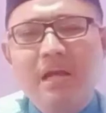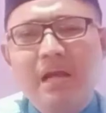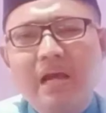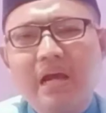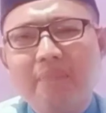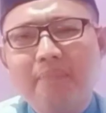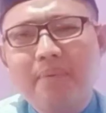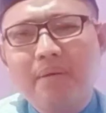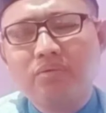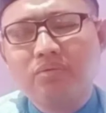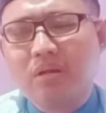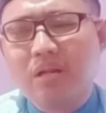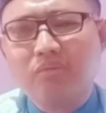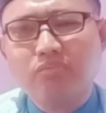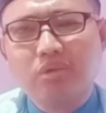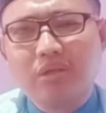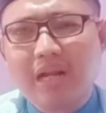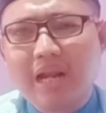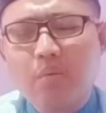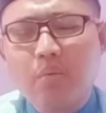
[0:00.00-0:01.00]
apa sholat
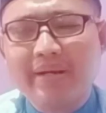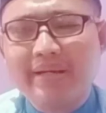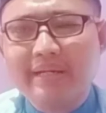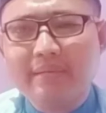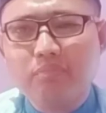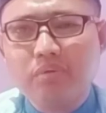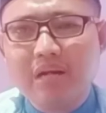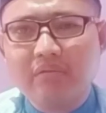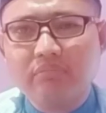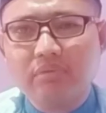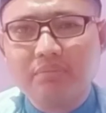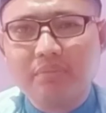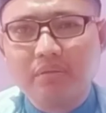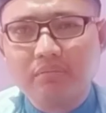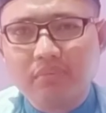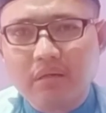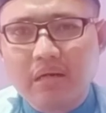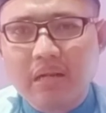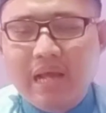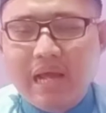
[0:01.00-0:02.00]
tarawih di bulan
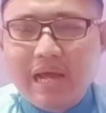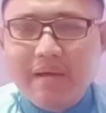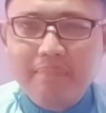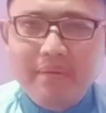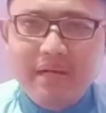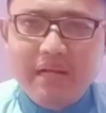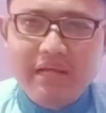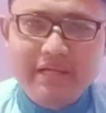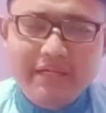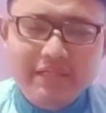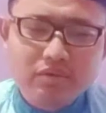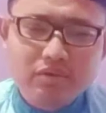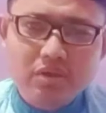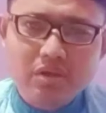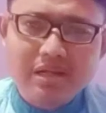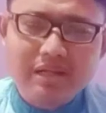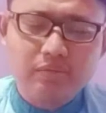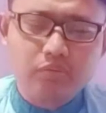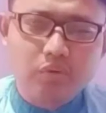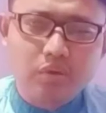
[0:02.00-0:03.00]
Ramadan apalagi
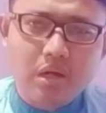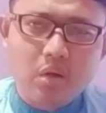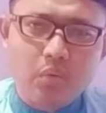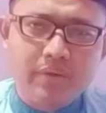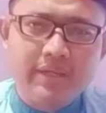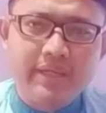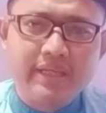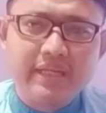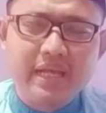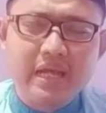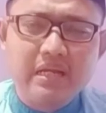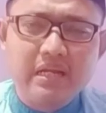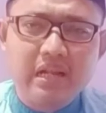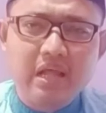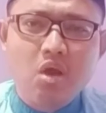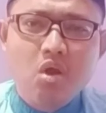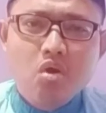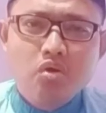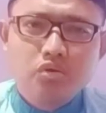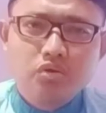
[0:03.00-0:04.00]
sholat tarawih ini
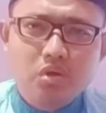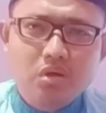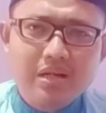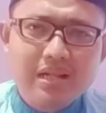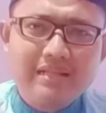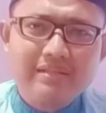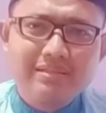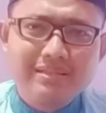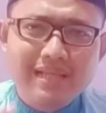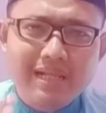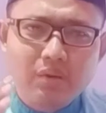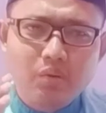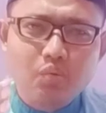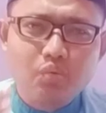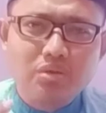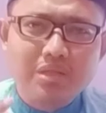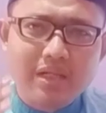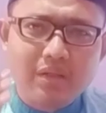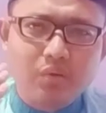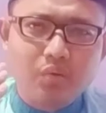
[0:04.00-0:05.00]
adalah sholat
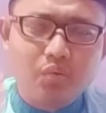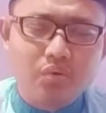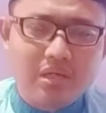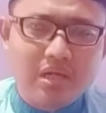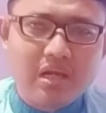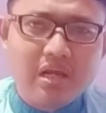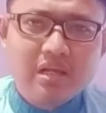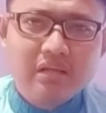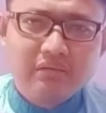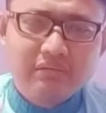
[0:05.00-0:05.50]
satu-satunya